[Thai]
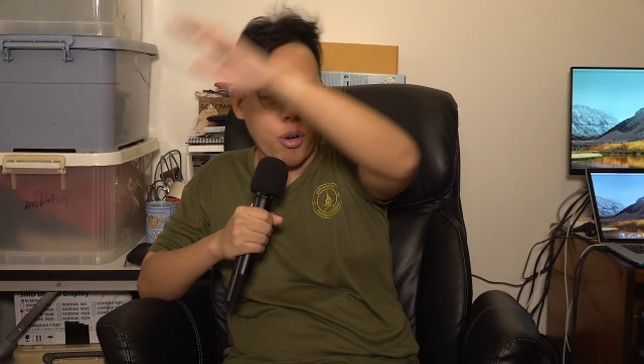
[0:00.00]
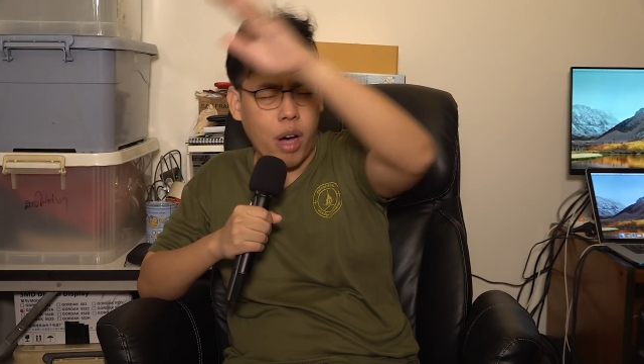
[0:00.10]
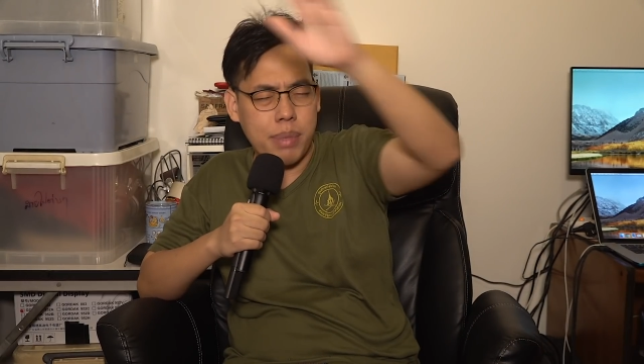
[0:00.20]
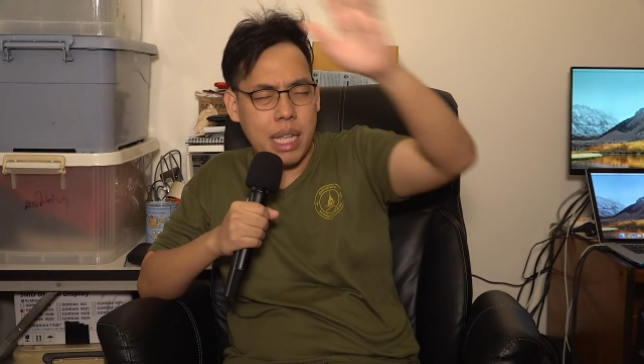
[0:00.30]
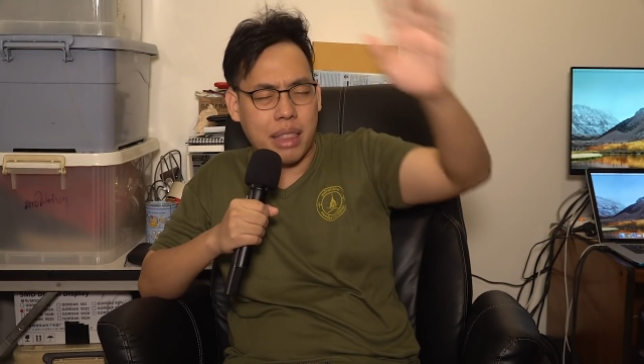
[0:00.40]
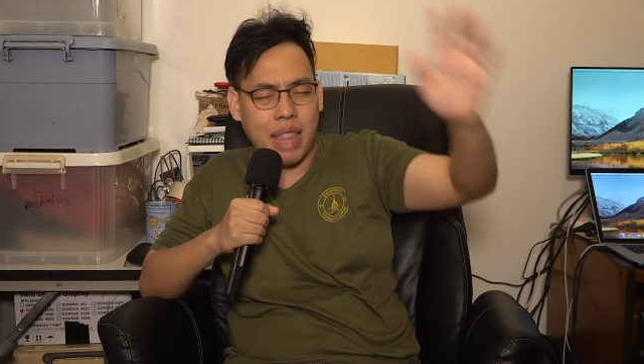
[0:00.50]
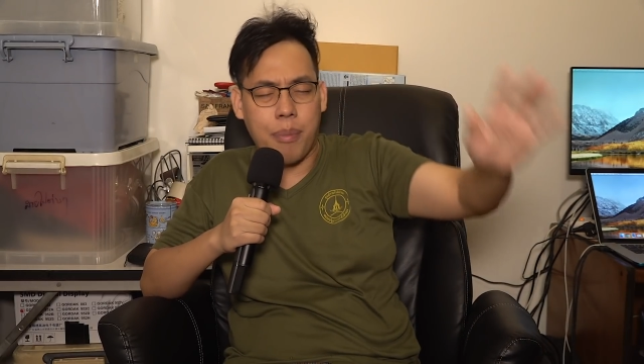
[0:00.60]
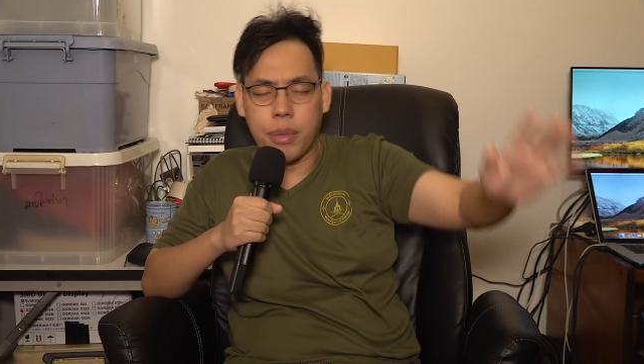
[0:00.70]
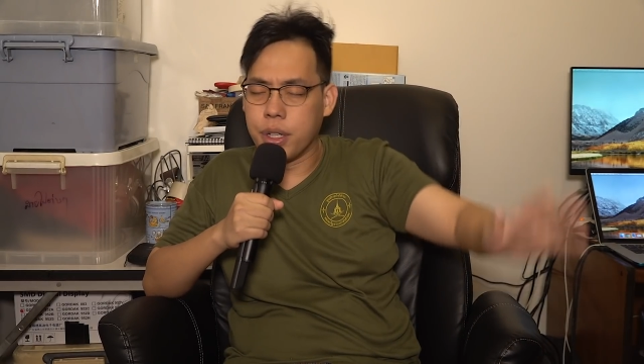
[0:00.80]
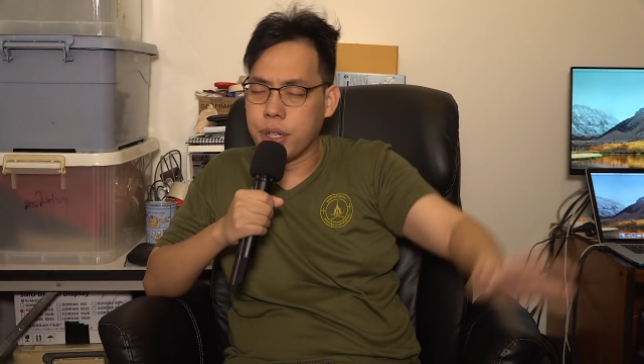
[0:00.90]
ความถี่
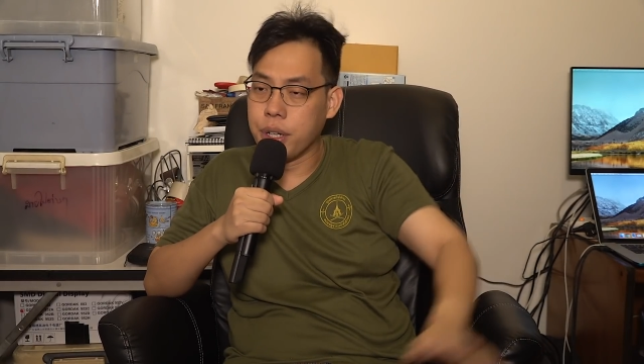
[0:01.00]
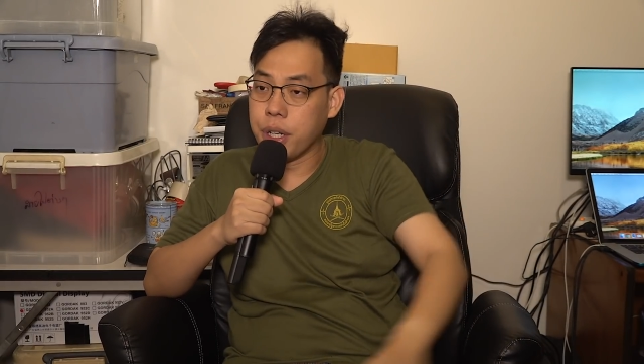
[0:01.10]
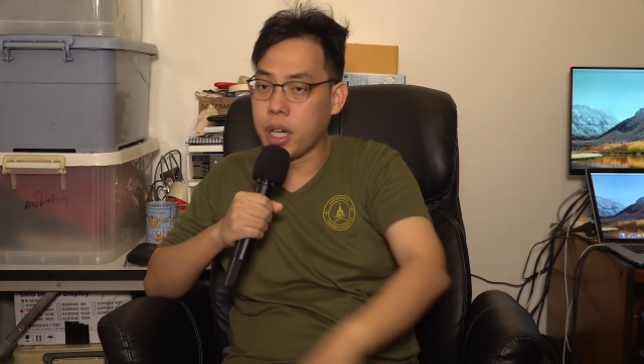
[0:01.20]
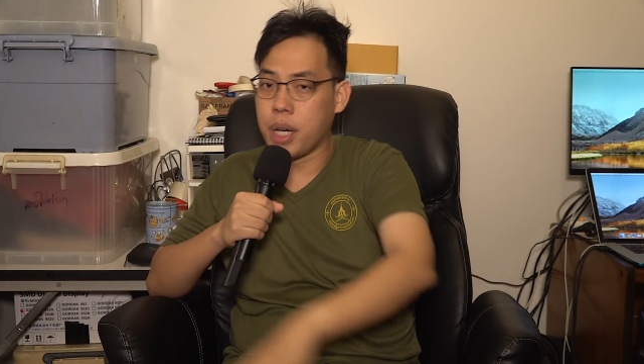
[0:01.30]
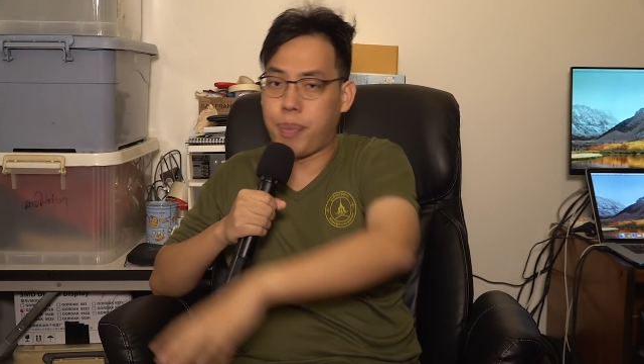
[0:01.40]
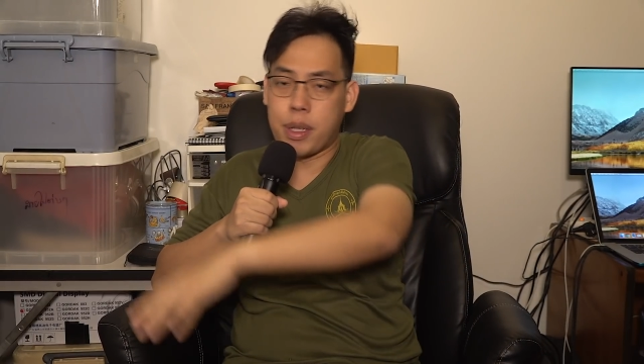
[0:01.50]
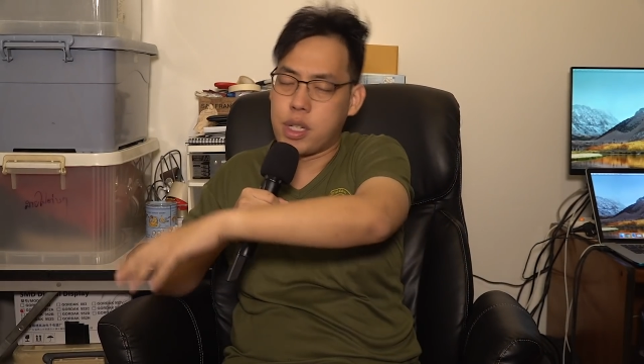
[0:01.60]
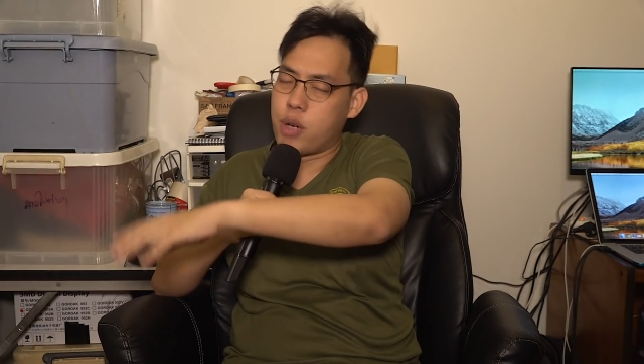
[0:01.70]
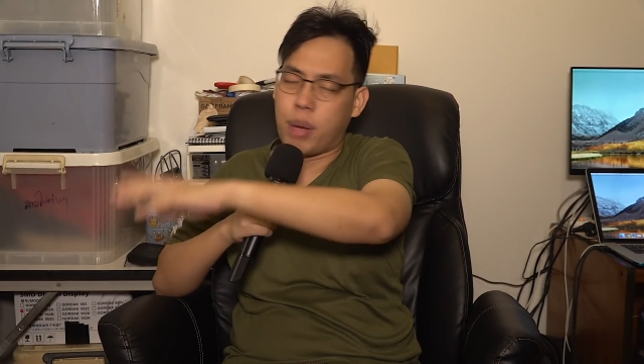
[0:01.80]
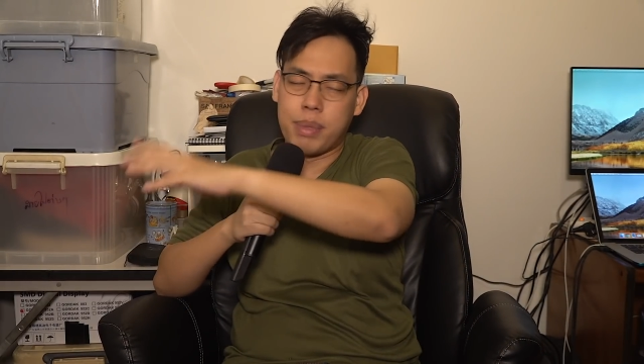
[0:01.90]
ต่ำอือไปจ
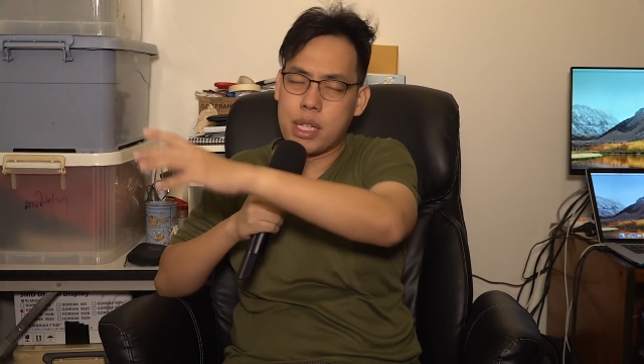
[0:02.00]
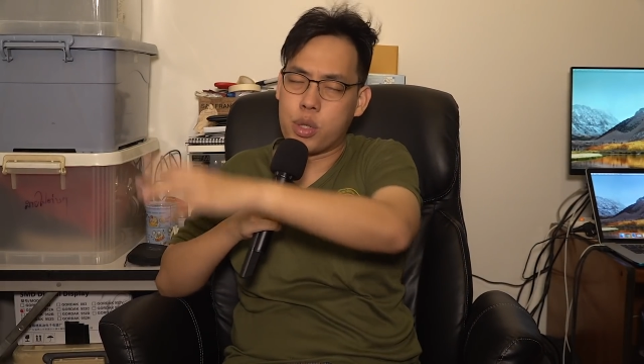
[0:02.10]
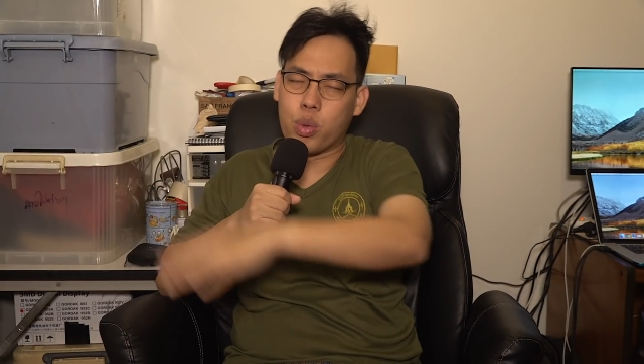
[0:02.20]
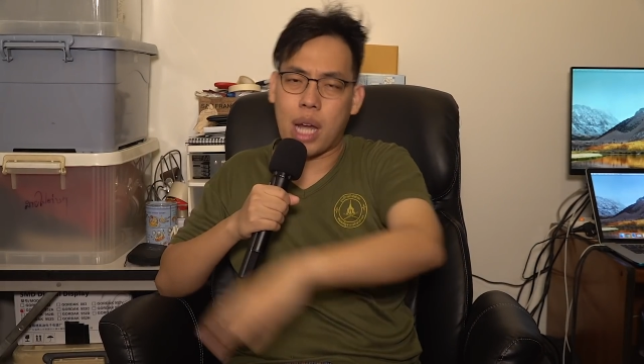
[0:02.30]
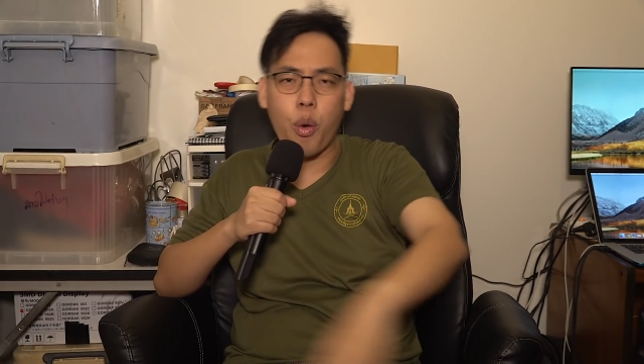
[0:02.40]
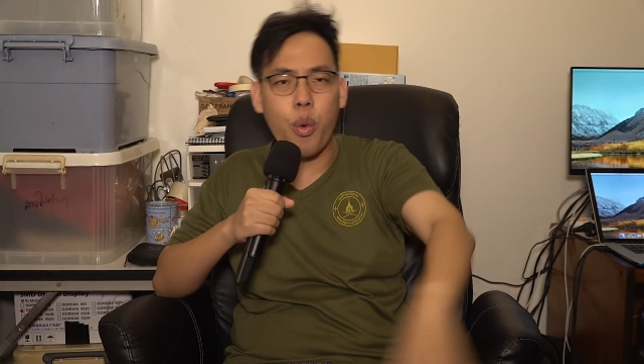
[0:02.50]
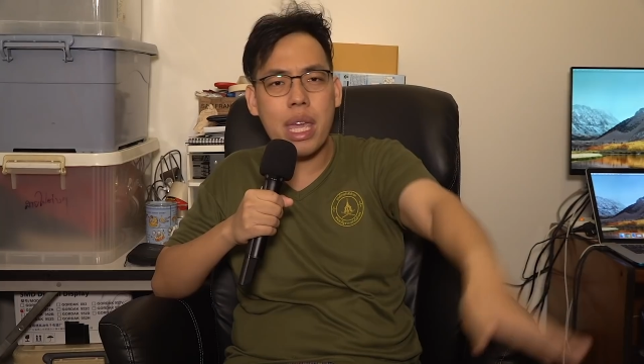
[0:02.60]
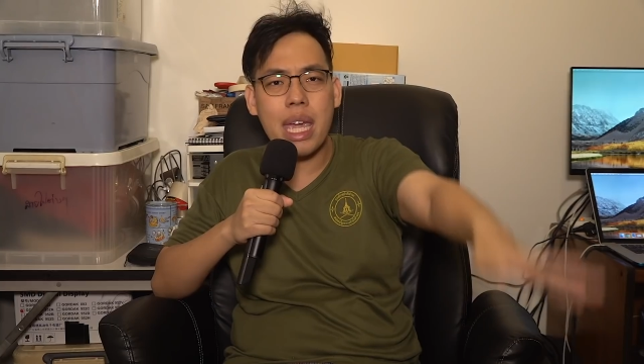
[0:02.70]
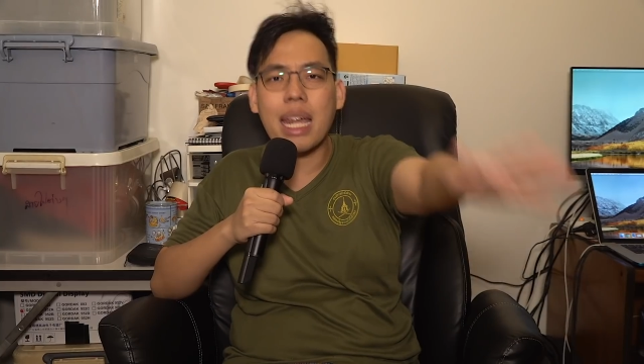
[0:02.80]
นถึงความถี่สูงดังวี